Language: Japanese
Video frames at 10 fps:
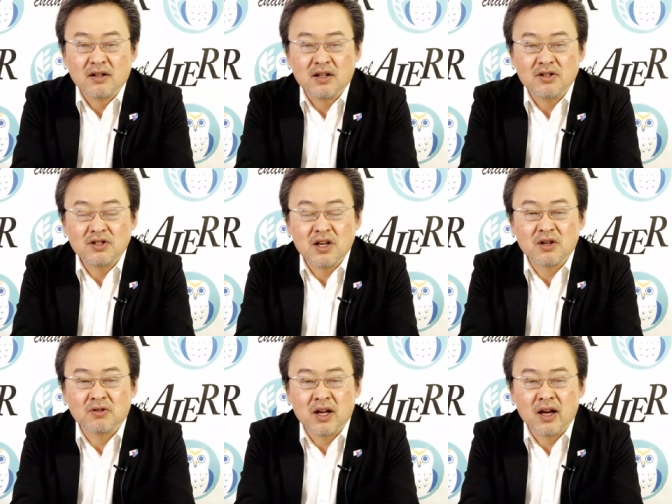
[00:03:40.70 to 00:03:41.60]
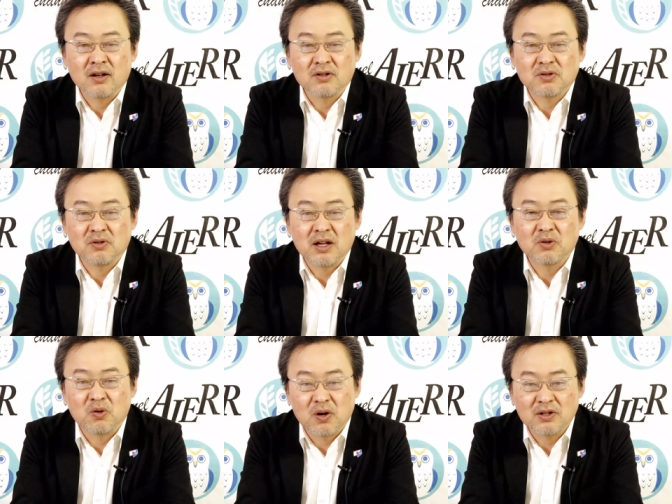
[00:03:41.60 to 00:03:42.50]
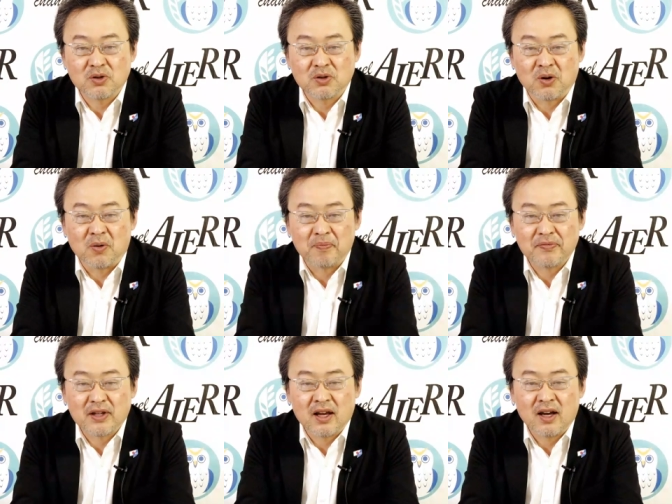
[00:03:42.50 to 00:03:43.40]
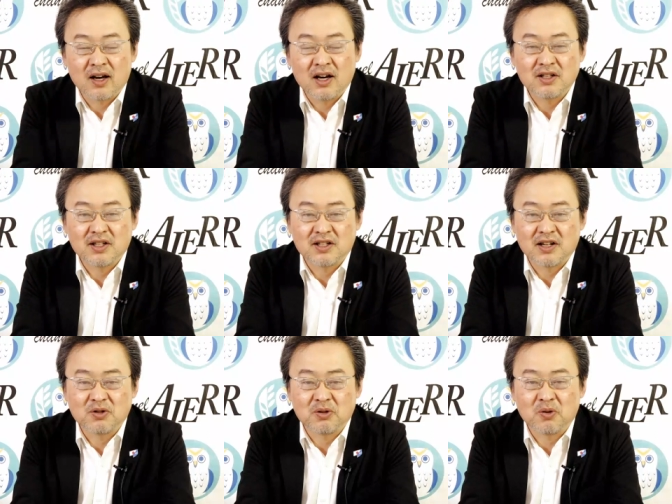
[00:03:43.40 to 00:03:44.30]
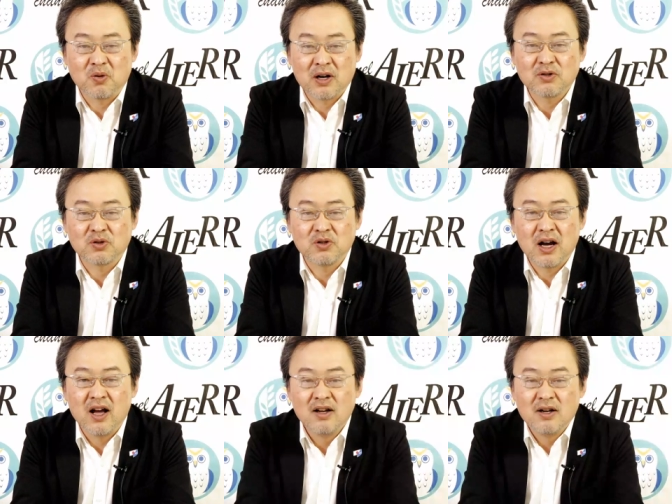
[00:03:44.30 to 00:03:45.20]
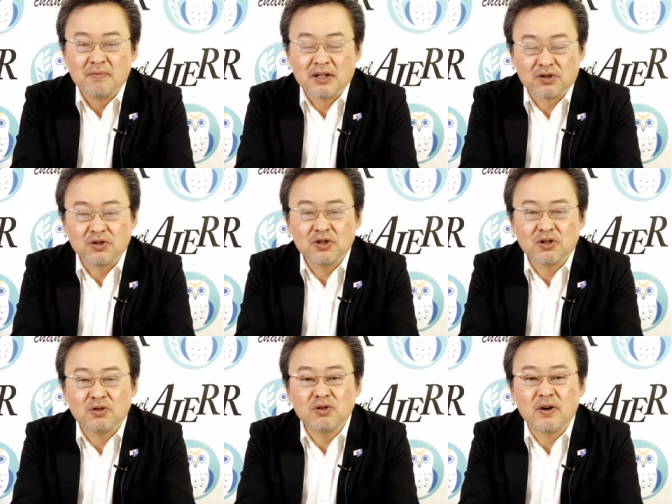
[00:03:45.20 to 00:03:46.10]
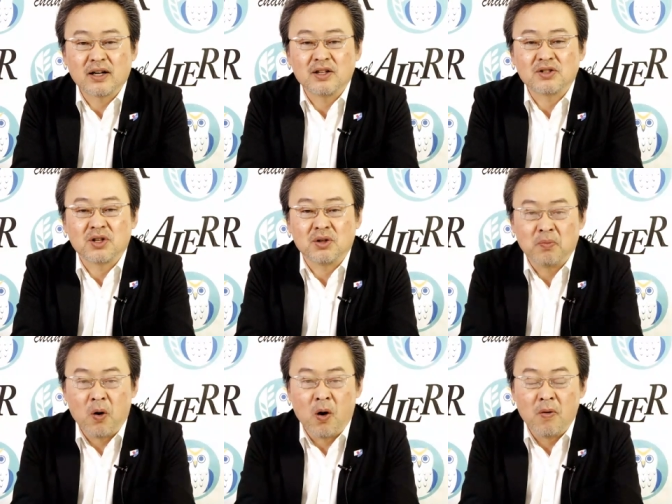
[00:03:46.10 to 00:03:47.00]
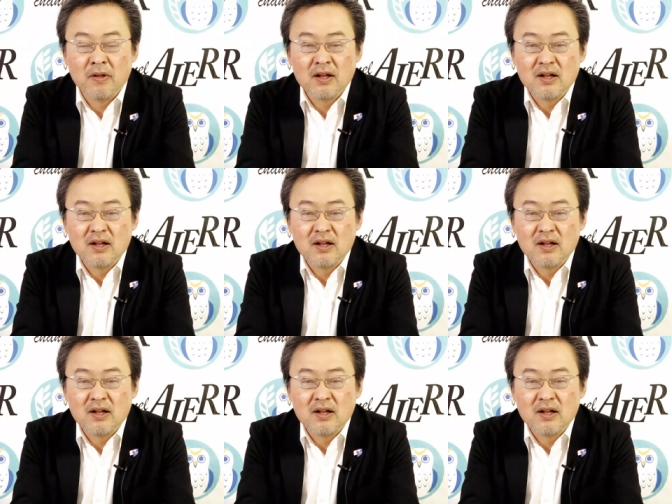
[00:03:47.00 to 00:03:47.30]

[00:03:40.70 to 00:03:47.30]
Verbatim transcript: で、2004年、その後ご家族の、えー、帰ってきた人のご家族が、まあ、続いてくるわけですけども、